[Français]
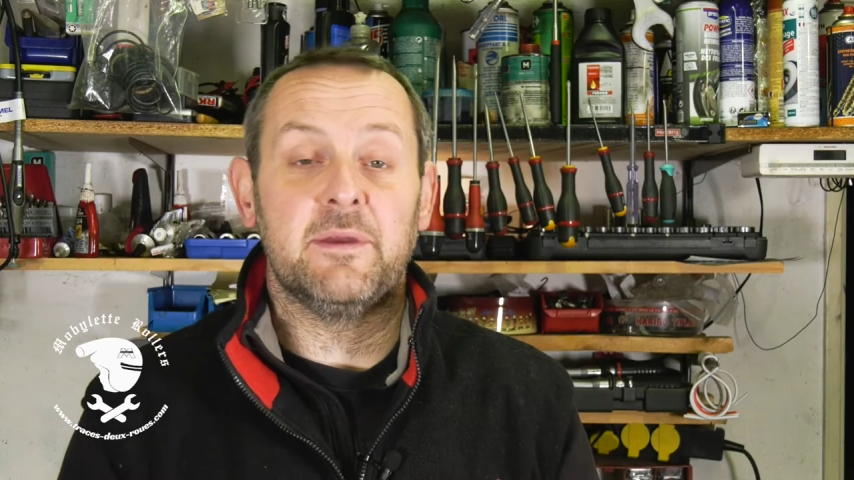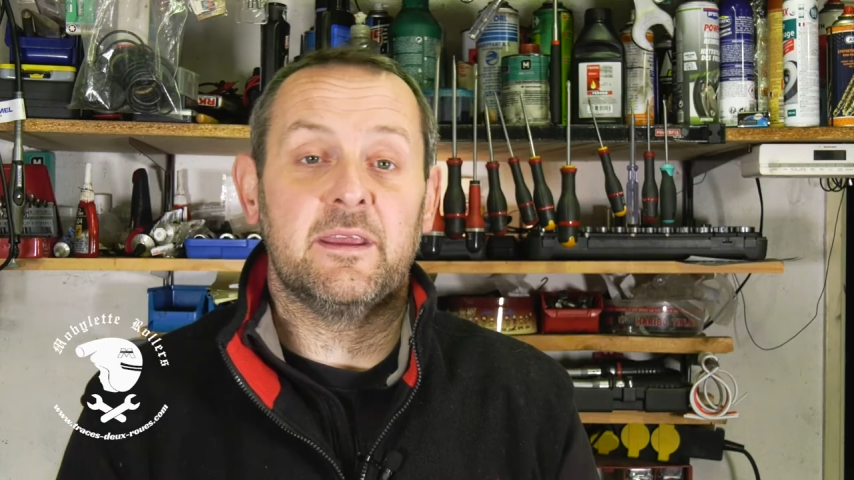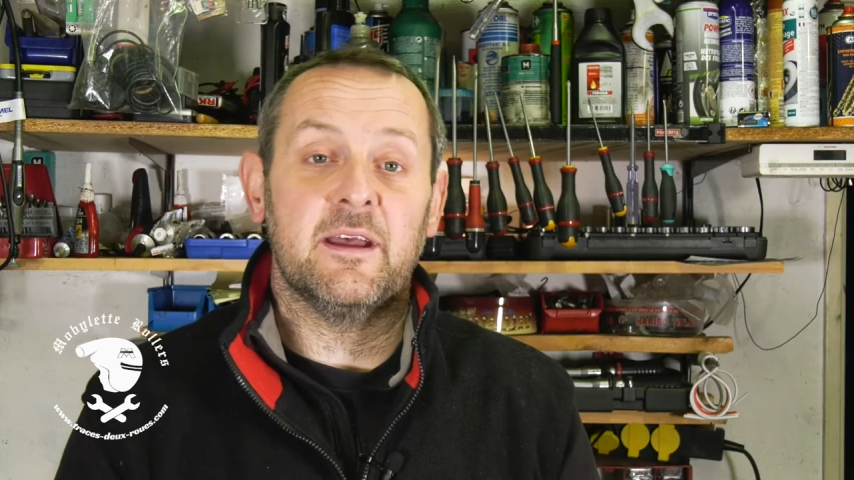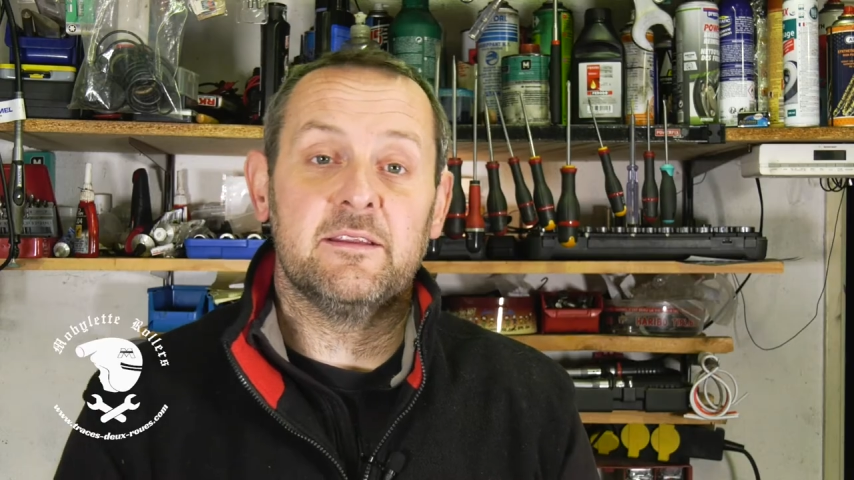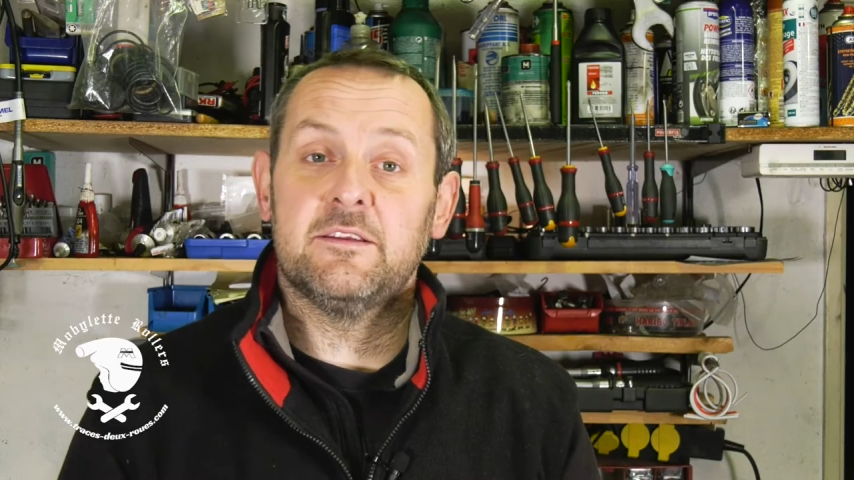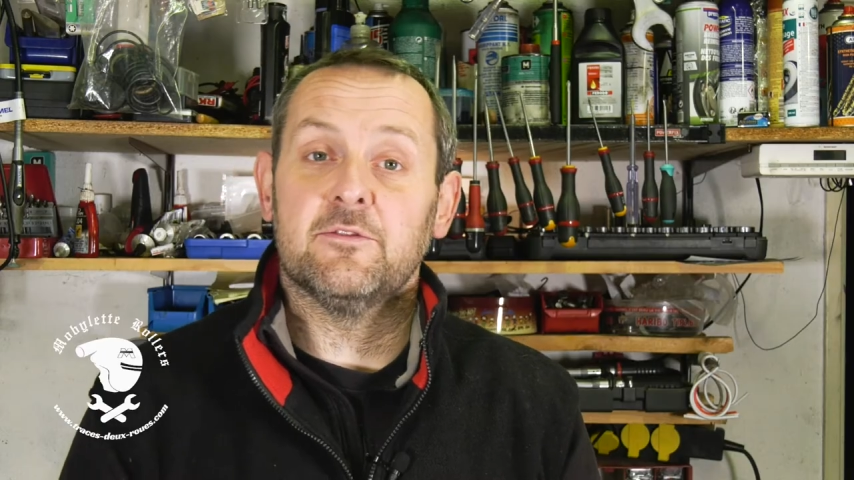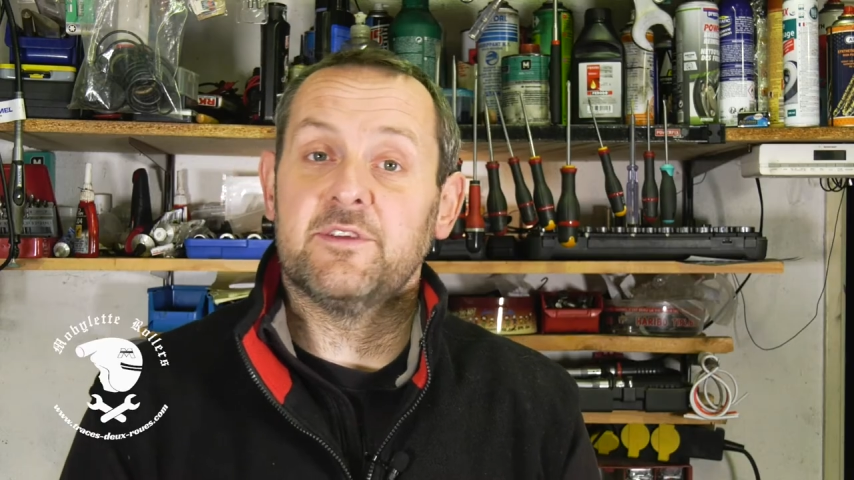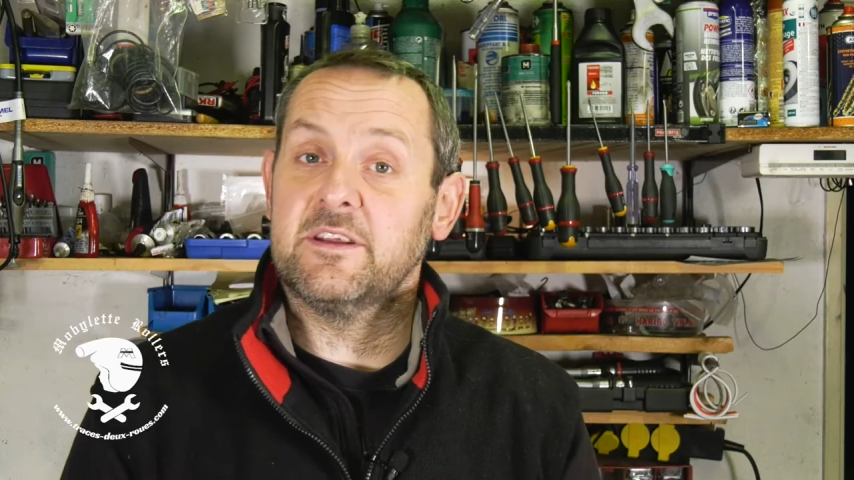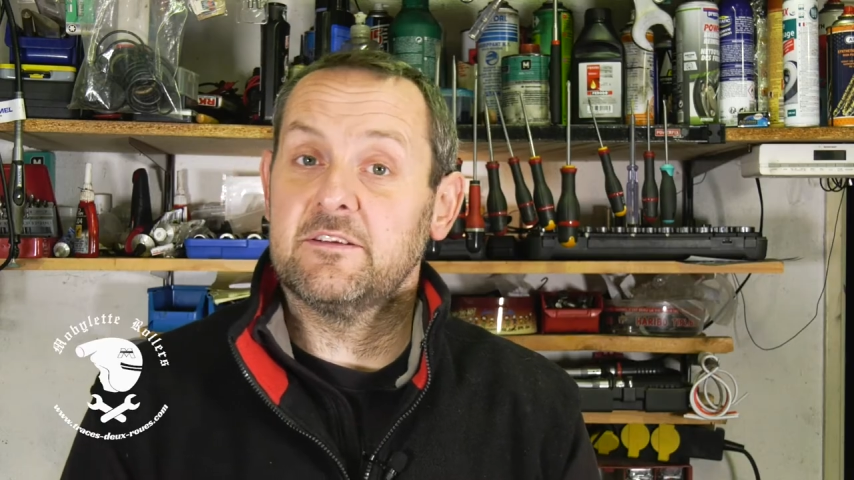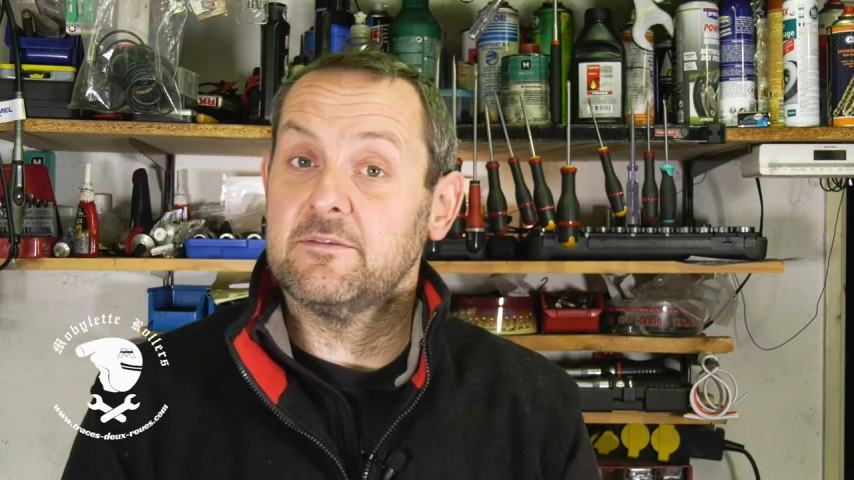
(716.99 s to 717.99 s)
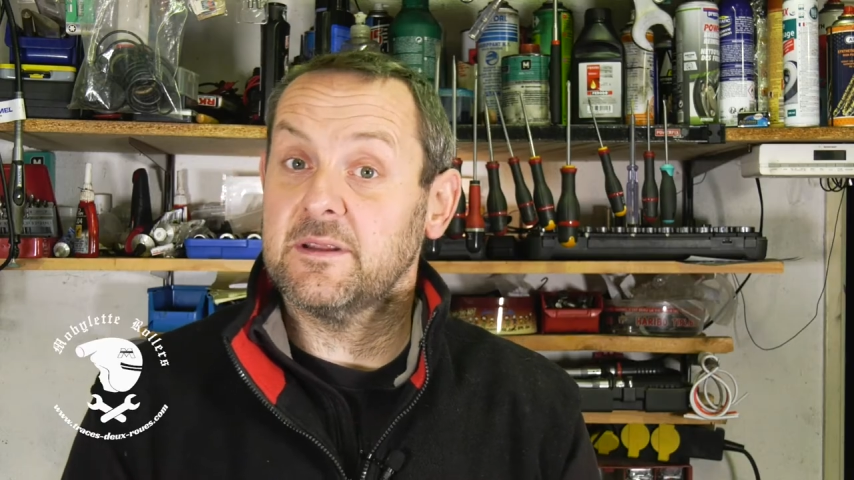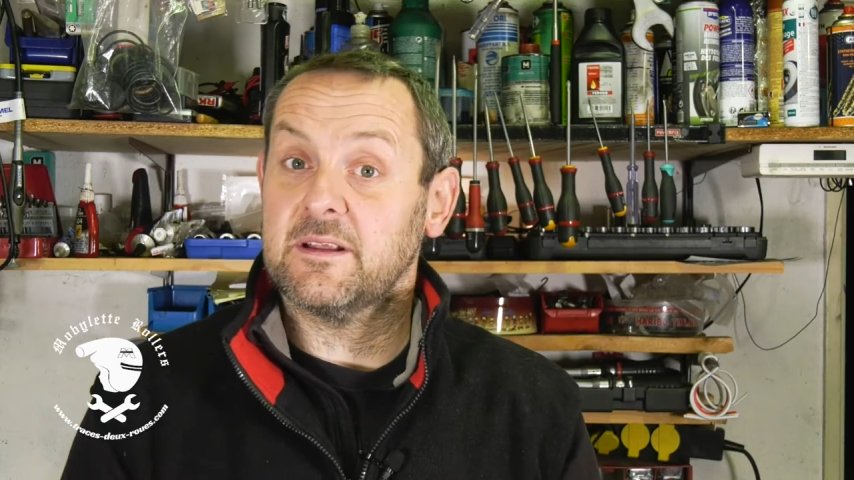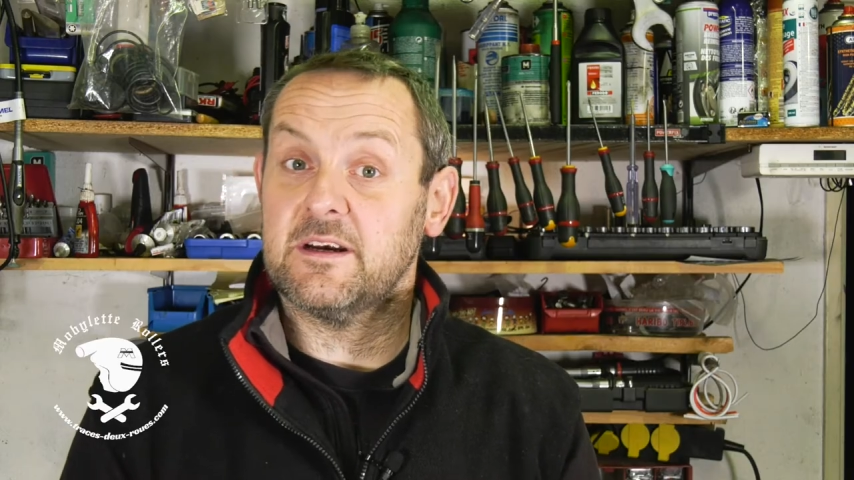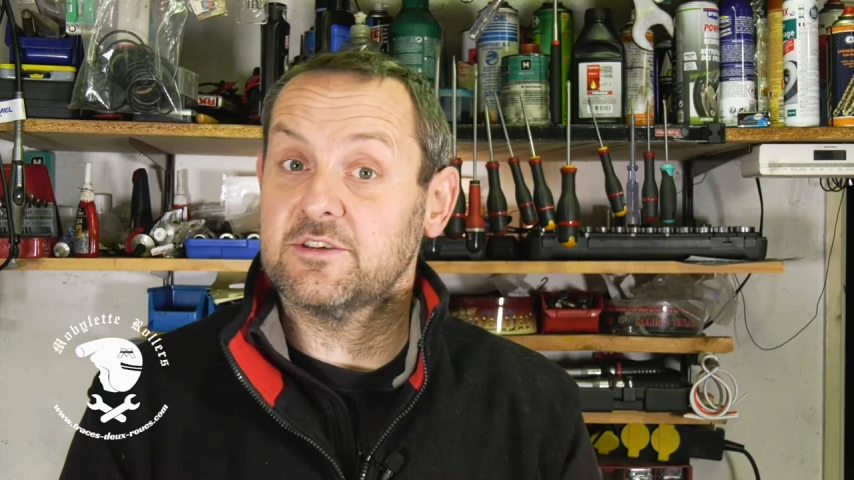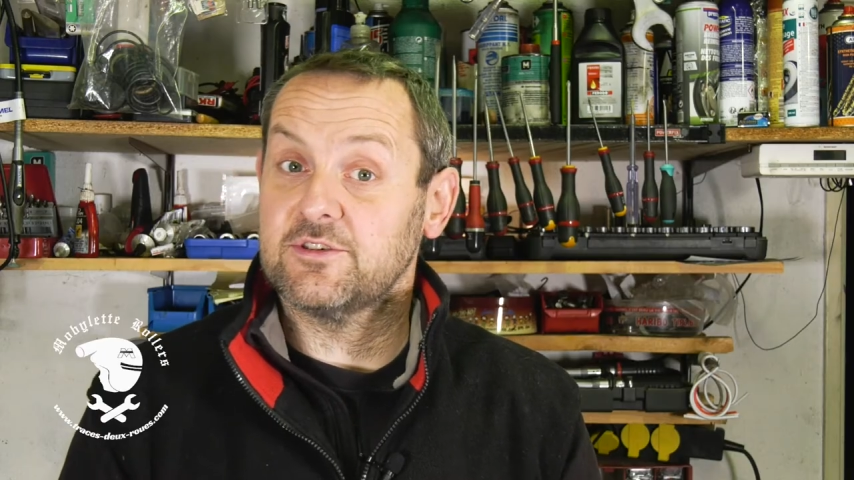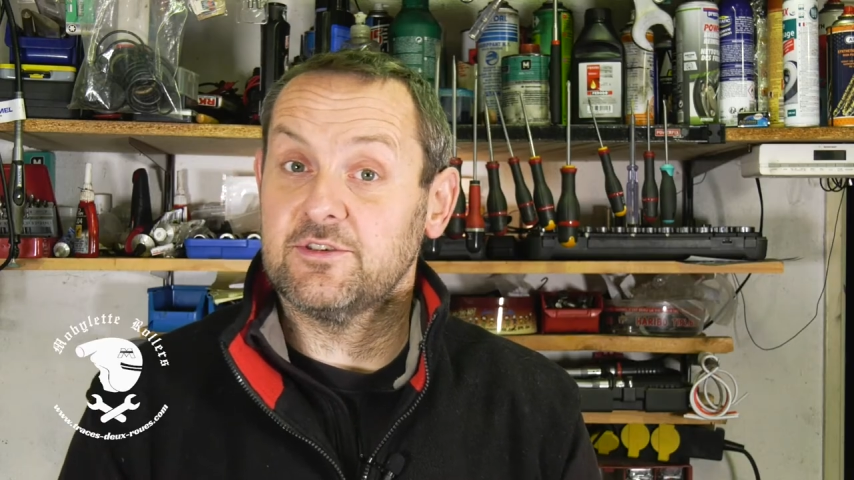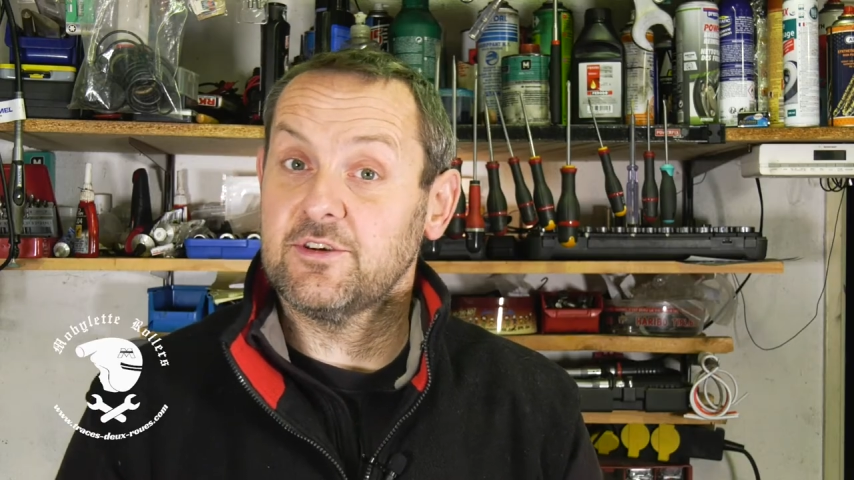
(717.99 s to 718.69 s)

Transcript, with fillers: bécanes qui ont des kilométrages